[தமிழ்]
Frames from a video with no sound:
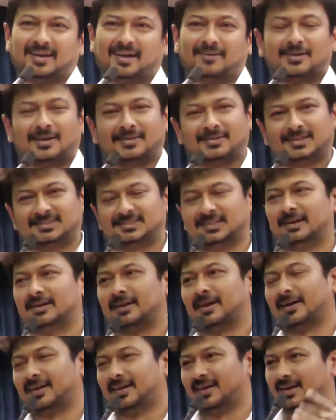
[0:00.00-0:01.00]
அவர் எந்திரிச்சு
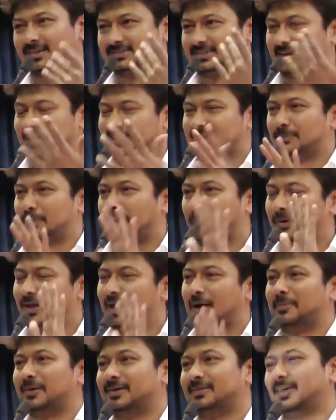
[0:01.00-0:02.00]
நின்னாலே எங்கள் சட்டசபை
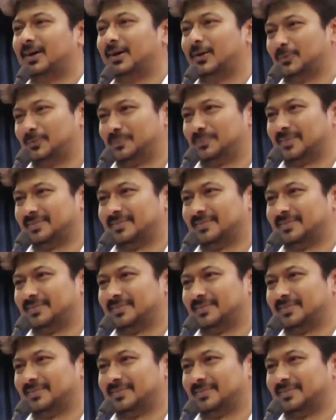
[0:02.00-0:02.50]
அப்படியே அமைதியாயிடும்